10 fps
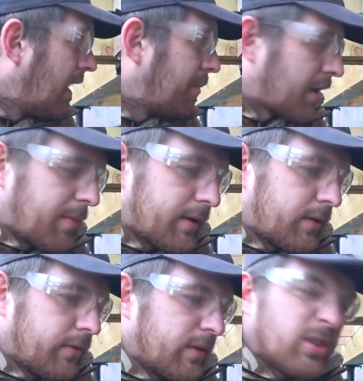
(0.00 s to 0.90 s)

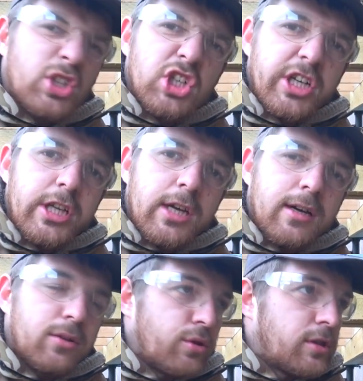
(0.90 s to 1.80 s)
Обрабатывал
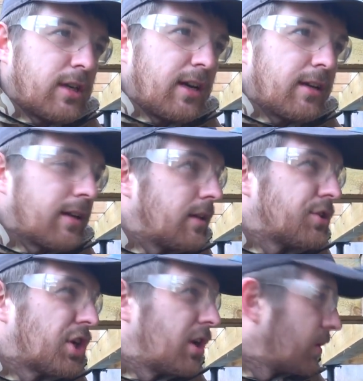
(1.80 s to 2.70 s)
жирненько, то есть я никогда
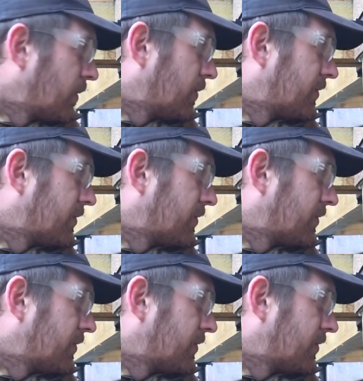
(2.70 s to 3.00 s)
не жалею